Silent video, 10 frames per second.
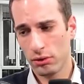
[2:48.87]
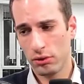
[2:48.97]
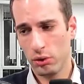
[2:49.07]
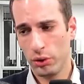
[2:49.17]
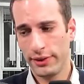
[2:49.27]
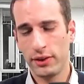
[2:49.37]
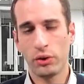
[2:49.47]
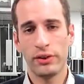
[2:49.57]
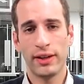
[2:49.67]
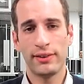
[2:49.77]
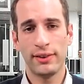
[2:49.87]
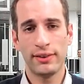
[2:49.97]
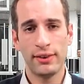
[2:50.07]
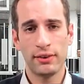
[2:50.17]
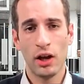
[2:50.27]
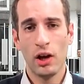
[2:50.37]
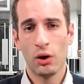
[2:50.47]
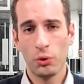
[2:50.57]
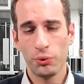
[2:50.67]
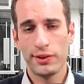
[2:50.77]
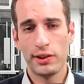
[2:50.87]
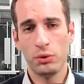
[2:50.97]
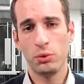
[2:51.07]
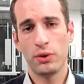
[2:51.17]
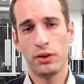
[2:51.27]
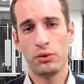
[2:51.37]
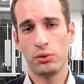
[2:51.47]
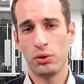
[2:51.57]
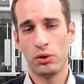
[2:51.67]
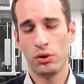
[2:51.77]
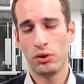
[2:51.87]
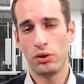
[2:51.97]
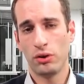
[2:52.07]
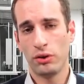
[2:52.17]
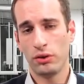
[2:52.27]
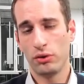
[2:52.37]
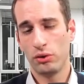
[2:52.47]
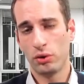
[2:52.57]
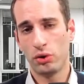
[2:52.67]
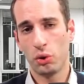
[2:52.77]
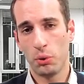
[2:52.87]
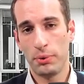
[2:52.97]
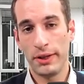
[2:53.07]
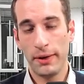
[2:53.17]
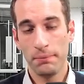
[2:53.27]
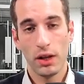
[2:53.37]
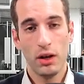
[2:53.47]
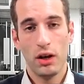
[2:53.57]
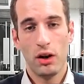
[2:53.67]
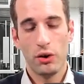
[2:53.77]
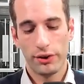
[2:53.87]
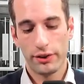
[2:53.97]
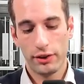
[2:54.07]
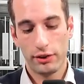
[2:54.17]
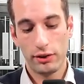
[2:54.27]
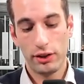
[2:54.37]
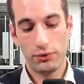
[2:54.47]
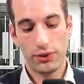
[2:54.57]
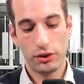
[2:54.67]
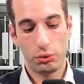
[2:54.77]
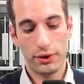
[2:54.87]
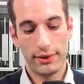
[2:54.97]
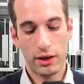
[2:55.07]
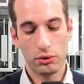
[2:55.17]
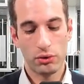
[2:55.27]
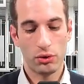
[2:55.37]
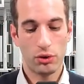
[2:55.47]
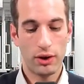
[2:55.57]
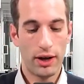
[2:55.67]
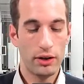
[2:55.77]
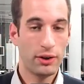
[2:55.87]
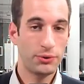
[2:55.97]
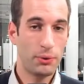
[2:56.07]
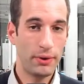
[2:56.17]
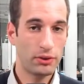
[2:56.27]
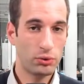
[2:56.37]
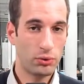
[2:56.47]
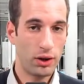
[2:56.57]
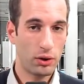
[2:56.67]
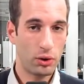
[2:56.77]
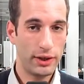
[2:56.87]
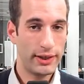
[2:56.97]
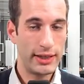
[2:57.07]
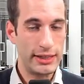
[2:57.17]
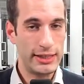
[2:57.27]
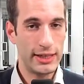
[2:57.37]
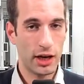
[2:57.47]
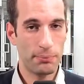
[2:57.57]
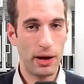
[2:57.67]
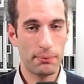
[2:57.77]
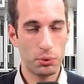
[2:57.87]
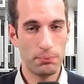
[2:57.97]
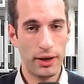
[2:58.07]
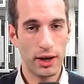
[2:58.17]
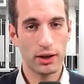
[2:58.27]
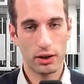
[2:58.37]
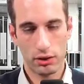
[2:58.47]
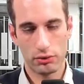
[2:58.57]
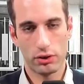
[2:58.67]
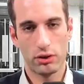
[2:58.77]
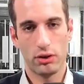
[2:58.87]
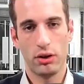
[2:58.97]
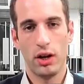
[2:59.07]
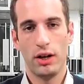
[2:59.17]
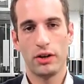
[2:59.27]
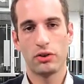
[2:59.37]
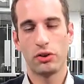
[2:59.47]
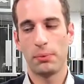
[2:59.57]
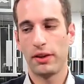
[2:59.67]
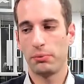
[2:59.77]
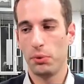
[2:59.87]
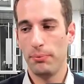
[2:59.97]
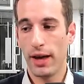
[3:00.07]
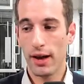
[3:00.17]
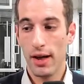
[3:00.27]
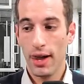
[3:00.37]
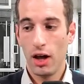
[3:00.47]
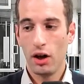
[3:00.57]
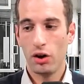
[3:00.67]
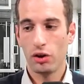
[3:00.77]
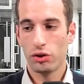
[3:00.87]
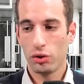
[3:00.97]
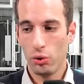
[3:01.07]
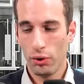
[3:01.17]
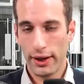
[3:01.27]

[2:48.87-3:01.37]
le titre Natixis continue hein, euh, de, se replier. Euh, ceci fait suite à une, information hein, reliée hier par Bloomberg, donc euh, l'agence de presse Bloomberg, selon